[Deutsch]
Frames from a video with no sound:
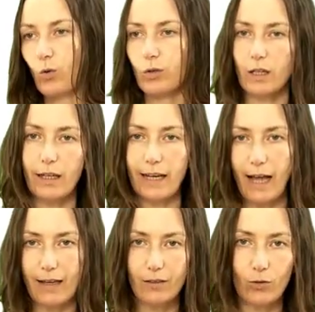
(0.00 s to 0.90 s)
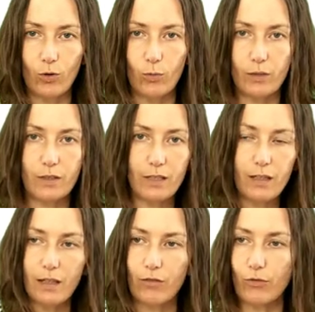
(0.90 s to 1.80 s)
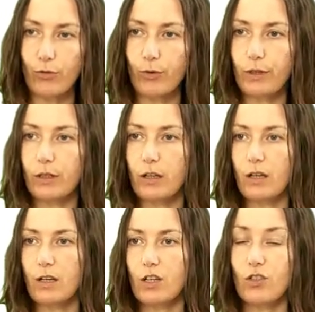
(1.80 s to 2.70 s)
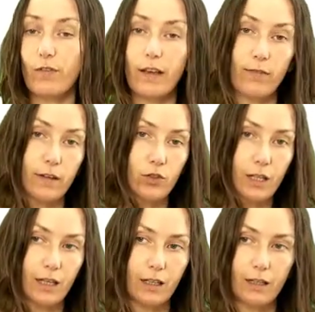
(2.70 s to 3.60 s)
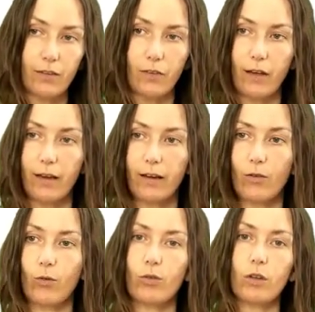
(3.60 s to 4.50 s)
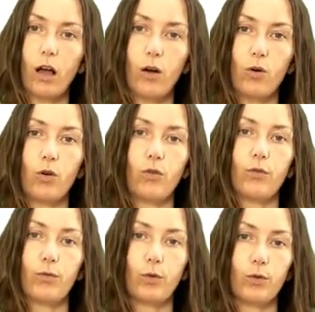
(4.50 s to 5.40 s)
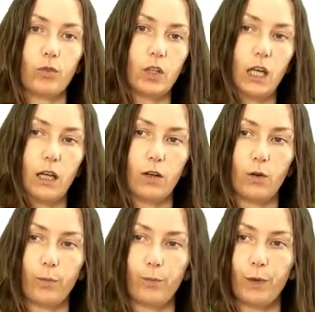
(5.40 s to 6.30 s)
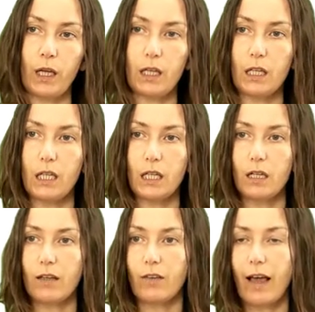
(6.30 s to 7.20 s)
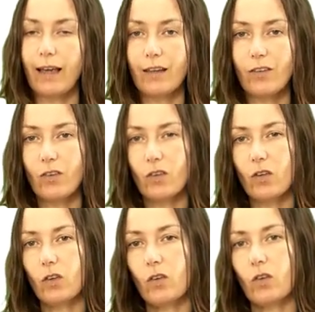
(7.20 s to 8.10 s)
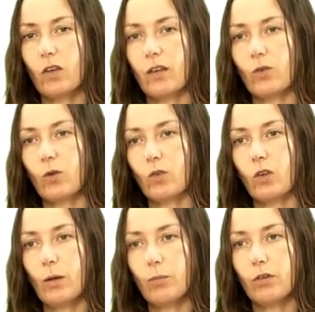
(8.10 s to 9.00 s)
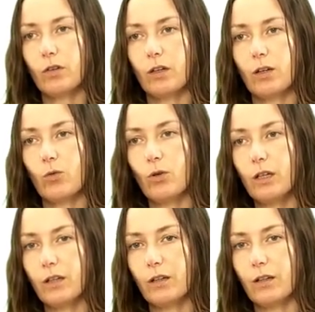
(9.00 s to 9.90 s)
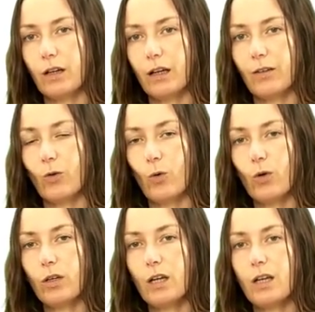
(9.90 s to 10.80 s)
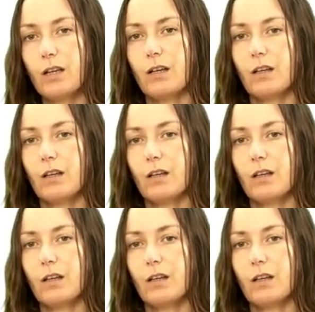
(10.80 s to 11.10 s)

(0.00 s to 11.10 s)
unelegant und kompliziert anfühlen schwer verständlich sein und auch frustrierend. Das heißt, das Konzept der natürlichen Interaktion